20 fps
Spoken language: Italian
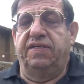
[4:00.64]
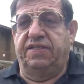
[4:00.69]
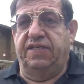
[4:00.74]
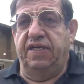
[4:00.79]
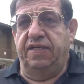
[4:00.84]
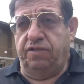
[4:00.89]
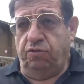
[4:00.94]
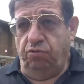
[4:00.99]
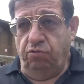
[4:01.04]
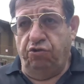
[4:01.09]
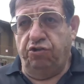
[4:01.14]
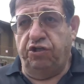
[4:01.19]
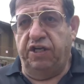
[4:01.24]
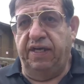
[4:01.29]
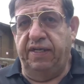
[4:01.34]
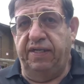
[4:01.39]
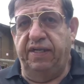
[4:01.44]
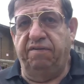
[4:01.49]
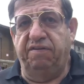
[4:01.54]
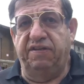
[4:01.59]
Se
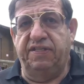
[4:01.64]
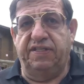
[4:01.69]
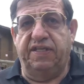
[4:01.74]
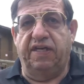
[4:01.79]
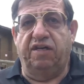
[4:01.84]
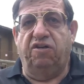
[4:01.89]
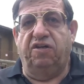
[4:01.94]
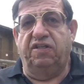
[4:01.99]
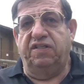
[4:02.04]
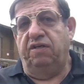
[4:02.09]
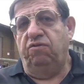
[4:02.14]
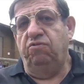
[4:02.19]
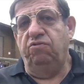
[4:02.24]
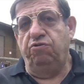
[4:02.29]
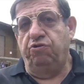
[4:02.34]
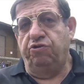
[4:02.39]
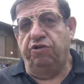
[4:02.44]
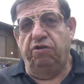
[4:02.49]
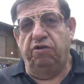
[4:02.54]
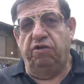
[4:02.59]
succede questa cosa in
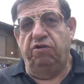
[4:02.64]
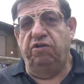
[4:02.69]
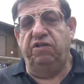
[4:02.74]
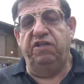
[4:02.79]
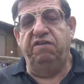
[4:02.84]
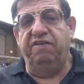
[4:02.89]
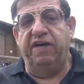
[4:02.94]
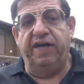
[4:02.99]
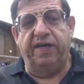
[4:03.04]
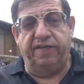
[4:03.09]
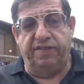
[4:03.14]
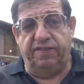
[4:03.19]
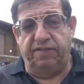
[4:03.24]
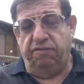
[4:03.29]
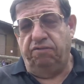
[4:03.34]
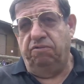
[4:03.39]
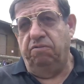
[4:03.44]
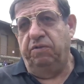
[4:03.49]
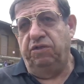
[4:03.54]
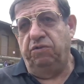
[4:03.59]
un giorno
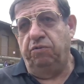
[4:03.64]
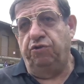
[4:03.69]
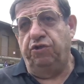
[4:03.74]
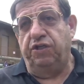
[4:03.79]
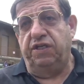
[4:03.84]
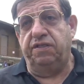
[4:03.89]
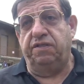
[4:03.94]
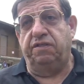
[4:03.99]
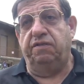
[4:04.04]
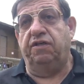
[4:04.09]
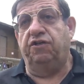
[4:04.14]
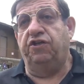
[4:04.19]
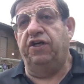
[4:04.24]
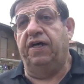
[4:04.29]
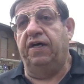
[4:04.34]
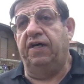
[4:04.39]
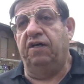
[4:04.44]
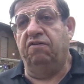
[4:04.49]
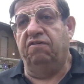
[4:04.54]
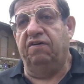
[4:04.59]
diverso, come è successo a
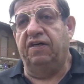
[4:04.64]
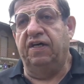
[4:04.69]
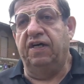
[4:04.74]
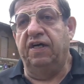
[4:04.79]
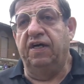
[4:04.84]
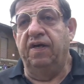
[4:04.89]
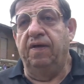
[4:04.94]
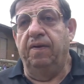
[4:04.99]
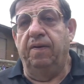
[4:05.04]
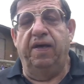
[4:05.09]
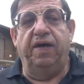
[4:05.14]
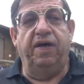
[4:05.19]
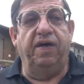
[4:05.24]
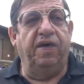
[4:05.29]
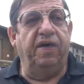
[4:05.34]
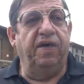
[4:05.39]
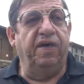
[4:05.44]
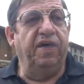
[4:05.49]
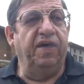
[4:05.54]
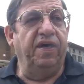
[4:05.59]
Genova,
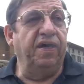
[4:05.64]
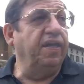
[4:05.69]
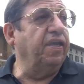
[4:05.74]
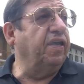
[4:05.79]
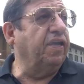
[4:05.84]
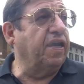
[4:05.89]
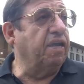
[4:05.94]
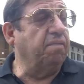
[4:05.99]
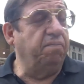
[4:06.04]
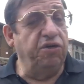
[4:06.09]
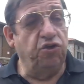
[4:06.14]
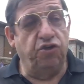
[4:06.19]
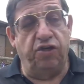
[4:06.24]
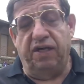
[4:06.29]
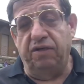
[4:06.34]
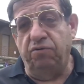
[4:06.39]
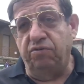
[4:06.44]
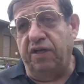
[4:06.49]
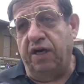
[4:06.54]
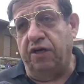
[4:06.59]
eh, che qui
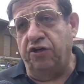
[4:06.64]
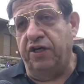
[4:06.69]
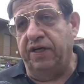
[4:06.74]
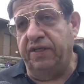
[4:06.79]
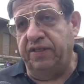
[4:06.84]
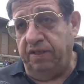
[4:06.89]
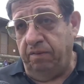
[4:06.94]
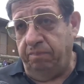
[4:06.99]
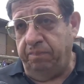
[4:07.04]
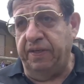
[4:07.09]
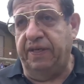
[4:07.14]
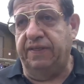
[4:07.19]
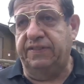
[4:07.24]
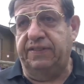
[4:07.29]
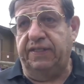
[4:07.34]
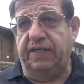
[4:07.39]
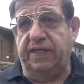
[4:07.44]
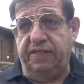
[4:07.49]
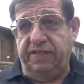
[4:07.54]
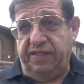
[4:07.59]
c'era tutta la gente in
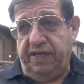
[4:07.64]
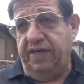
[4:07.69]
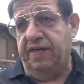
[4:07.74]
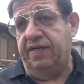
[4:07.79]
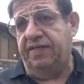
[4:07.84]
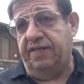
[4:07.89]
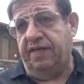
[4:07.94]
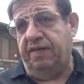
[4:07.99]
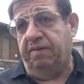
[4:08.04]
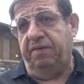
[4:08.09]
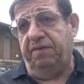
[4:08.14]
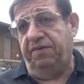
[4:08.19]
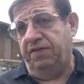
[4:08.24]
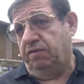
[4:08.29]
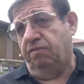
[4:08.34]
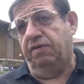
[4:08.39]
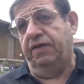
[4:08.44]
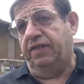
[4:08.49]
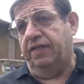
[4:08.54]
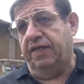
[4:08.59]
piazza della chiesa,
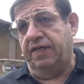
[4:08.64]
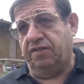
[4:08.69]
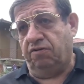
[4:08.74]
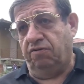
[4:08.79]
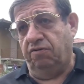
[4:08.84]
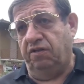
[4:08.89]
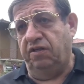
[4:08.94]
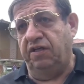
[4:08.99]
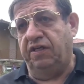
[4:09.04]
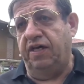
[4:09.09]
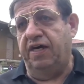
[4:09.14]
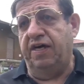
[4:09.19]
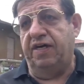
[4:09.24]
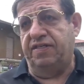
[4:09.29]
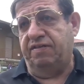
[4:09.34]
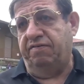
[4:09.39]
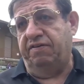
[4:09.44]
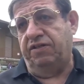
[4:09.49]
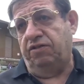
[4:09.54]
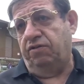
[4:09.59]
visto quando escono di
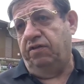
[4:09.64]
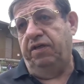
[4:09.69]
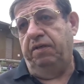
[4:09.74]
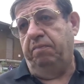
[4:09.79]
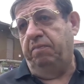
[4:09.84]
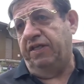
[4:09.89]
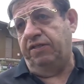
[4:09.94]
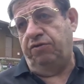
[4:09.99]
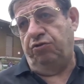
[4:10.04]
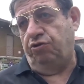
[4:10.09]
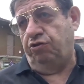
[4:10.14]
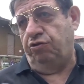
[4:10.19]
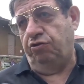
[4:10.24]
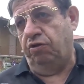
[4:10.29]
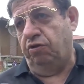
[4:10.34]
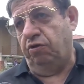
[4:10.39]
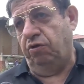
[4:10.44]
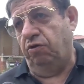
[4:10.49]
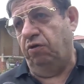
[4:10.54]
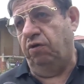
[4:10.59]
chiesa verso le
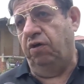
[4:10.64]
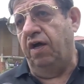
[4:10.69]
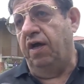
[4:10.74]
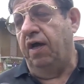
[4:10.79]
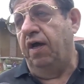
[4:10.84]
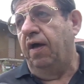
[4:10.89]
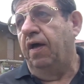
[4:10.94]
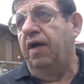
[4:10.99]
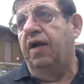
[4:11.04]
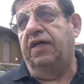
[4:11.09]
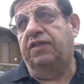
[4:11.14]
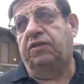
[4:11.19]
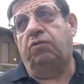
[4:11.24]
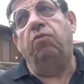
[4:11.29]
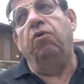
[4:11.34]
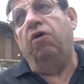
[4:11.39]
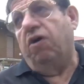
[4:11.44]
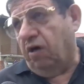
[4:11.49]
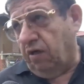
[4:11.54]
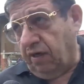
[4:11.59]
mezzogiorno, la scuola. la
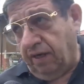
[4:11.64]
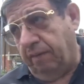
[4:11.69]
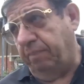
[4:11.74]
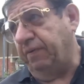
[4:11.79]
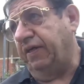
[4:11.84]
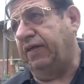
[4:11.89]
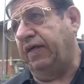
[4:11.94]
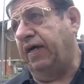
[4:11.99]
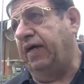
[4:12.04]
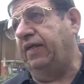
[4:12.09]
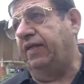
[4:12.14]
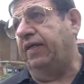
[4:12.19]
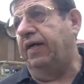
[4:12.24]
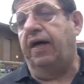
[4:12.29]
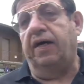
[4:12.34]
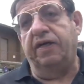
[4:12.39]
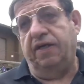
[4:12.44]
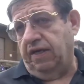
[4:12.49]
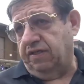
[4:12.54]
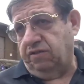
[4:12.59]
scuola, per
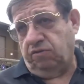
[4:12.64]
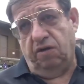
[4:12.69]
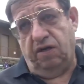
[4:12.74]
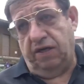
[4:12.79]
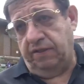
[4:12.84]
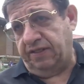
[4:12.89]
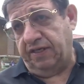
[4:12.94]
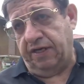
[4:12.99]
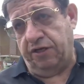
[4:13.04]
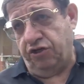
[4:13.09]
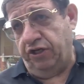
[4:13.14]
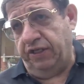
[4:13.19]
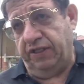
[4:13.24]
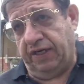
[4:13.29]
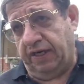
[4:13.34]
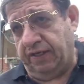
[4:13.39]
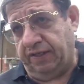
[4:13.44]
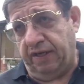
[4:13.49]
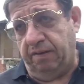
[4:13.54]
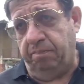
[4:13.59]
carità, anche la scuola è stata
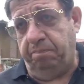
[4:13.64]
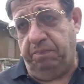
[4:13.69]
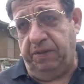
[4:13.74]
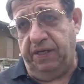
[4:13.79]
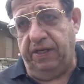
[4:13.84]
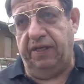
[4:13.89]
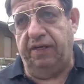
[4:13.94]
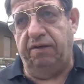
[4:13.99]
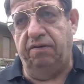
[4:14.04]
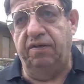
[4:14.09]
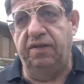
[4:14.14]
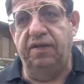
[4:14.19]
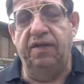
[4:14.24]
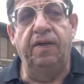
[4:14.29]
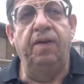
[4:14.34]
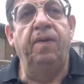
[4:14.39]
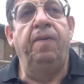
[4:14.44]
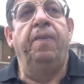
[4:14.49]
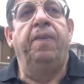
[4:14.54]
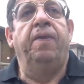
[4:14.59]
centrata in pieno,
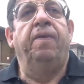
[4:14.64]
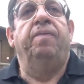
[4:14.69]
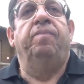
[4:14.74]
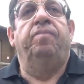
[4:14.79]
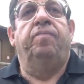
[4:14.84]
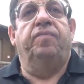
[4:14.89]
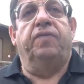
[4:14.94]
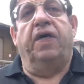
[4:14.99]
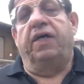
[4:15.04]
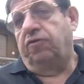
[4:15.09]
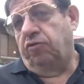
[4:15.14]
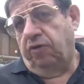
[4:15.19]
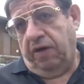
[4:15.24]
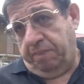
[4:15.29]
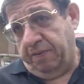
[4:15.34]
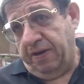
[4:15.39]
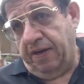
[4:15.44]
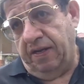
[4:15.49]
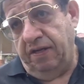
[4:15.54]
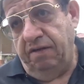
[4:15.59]
ancora
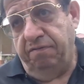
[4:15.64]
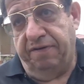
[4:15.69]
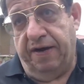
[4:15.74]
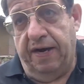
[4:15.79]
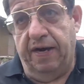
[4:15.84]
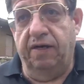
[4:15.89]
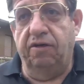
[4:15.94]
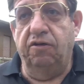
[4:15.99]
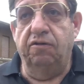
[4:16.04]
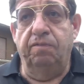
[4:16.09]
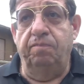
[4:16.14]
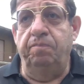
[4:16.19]
piena di fango.